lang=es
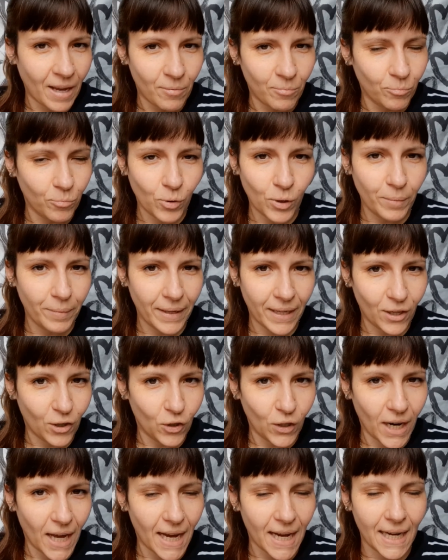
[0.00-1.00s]
muy bien
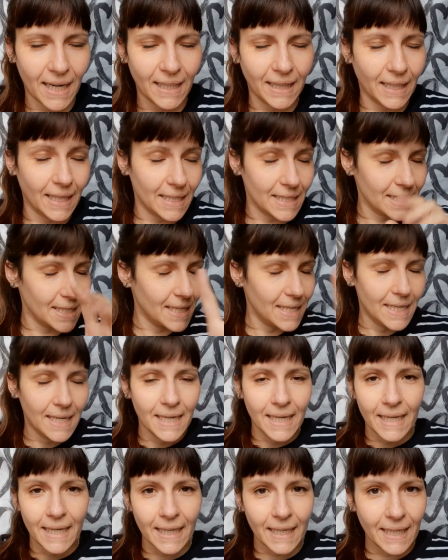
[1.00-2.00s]
con las cartas.
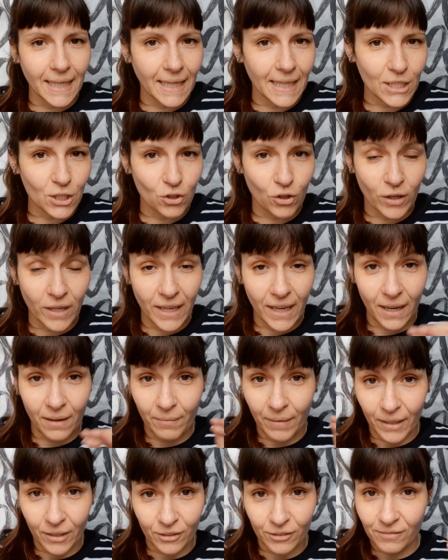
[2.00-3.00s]
El caso que
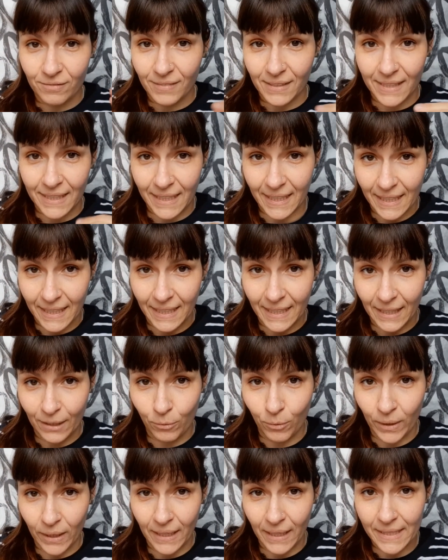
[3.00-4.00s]
Álvaro se le,
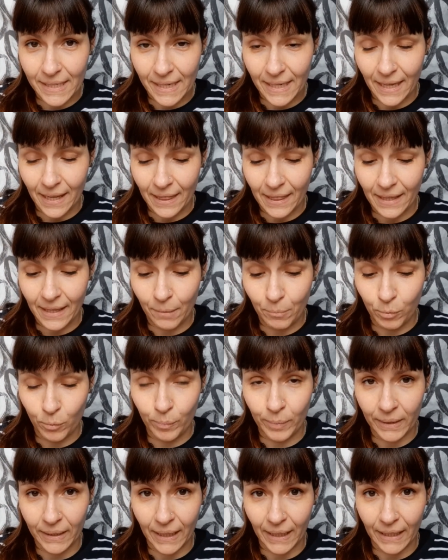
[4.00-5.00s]
duele, se le hace
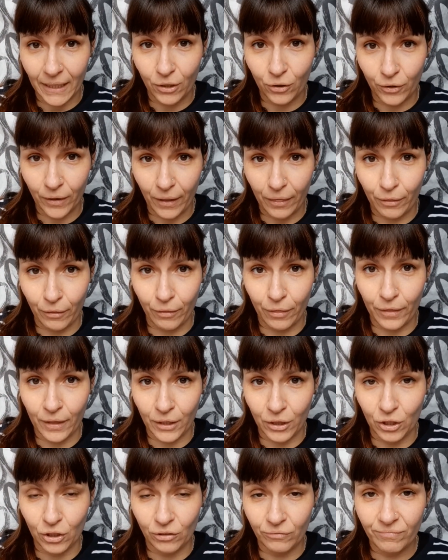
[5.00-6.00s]
pupita en el
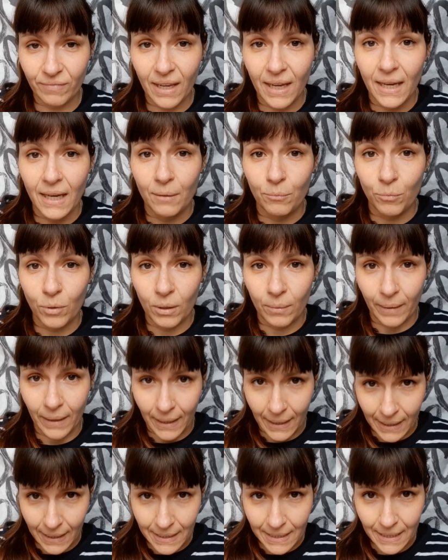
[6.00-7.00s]
corazoncito, vuelve a
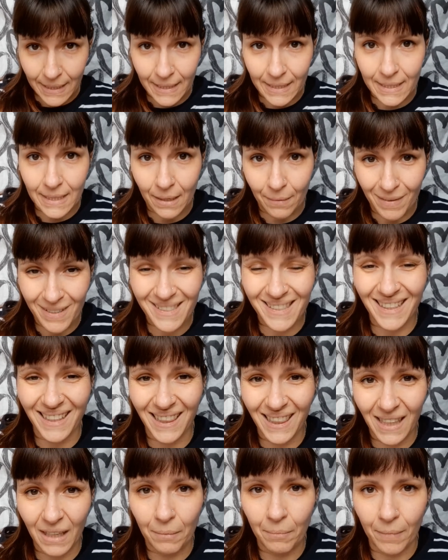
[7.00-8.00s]
la casa y está
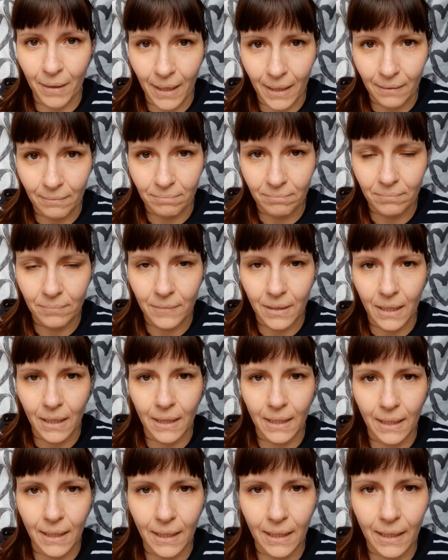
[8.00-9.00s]
bastante mal.
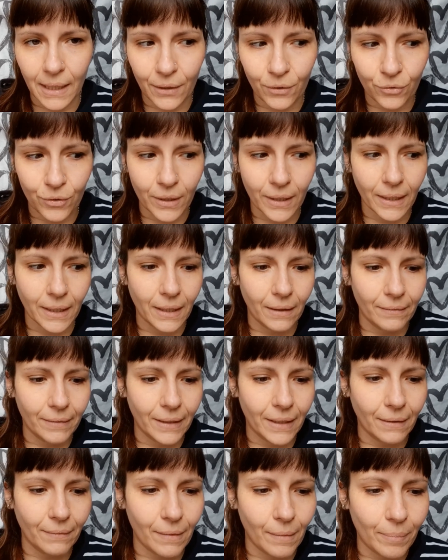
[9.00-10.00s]
Dice que claro, que es que a
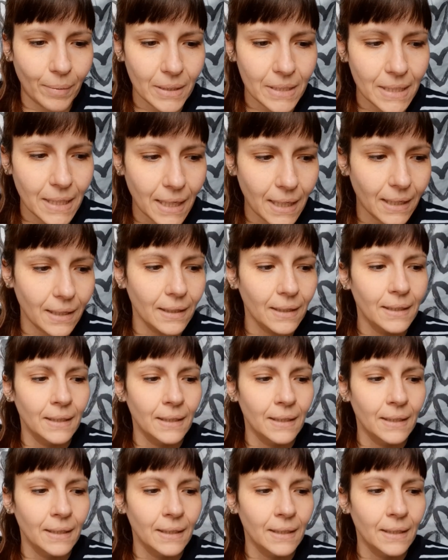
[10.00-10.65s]
ver qué va a pasar,